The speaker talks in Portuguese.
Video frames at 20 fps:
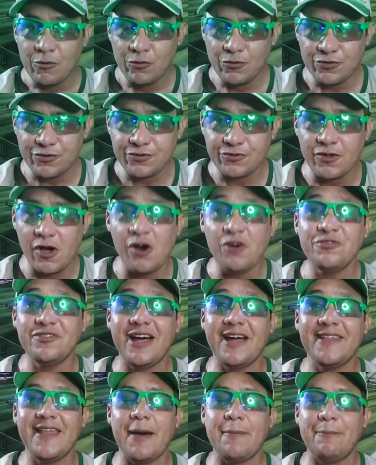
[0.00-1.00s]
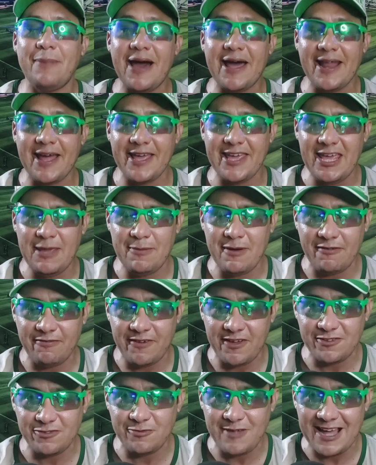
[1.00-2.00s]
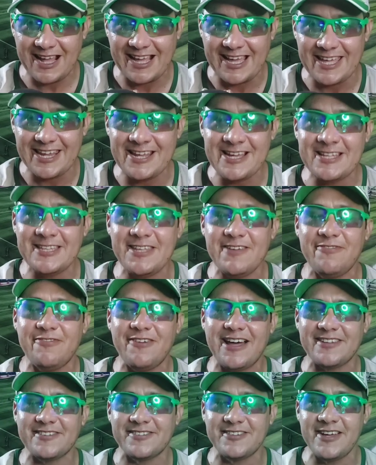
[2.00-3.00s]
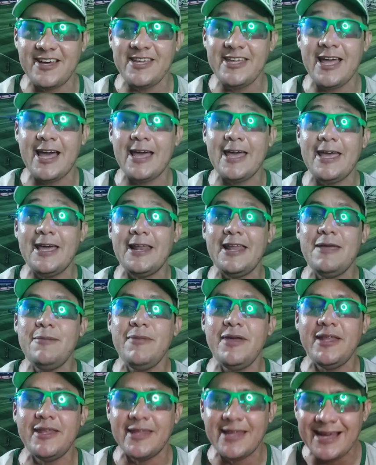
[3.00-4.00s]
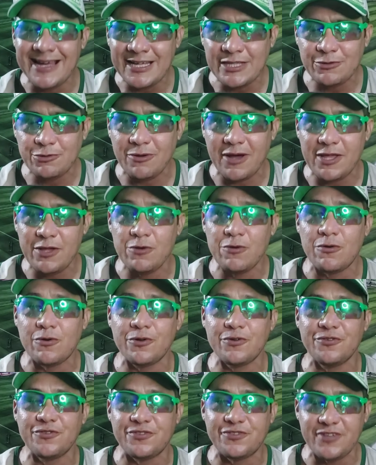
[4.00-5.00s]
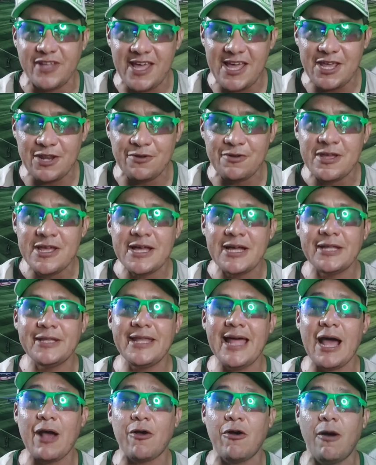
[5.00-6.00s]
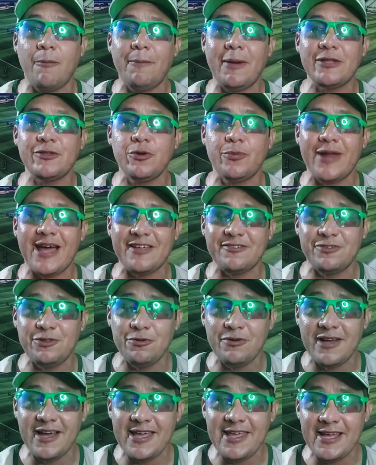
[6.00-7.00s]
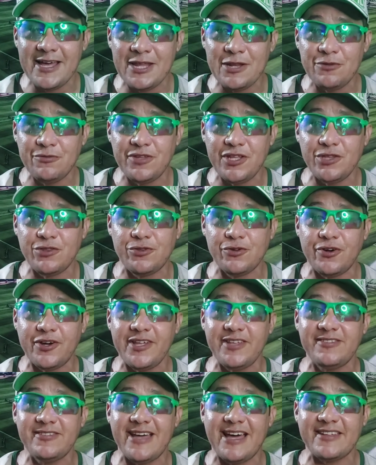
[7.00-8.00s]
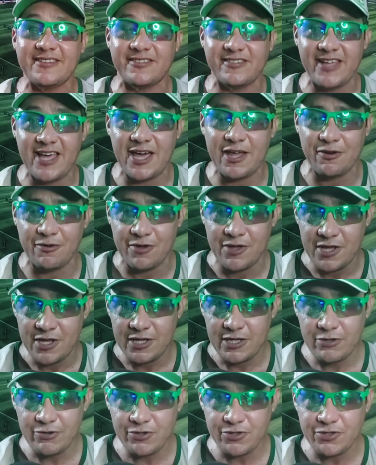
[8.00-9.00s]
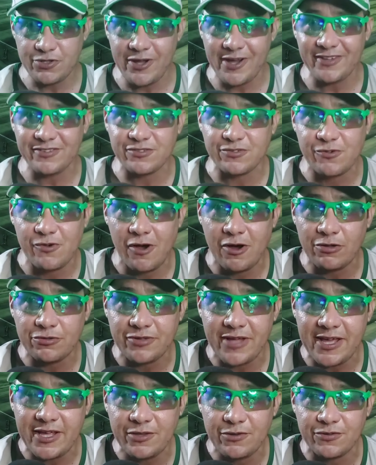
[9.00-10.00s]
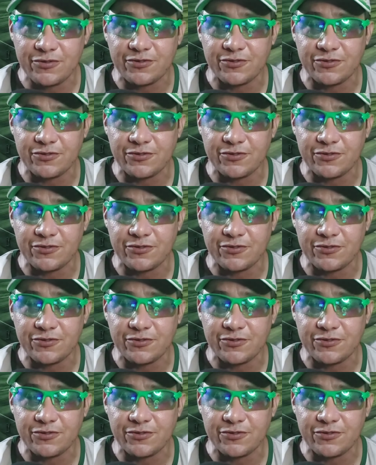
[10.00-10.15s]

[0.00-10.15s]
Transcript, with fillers: O Souza da Paraíba fez uma grande façanha eliminando aí o Cruzeiro na Copa do Brasil ganhando de 2 a 0. E os dois gols aí do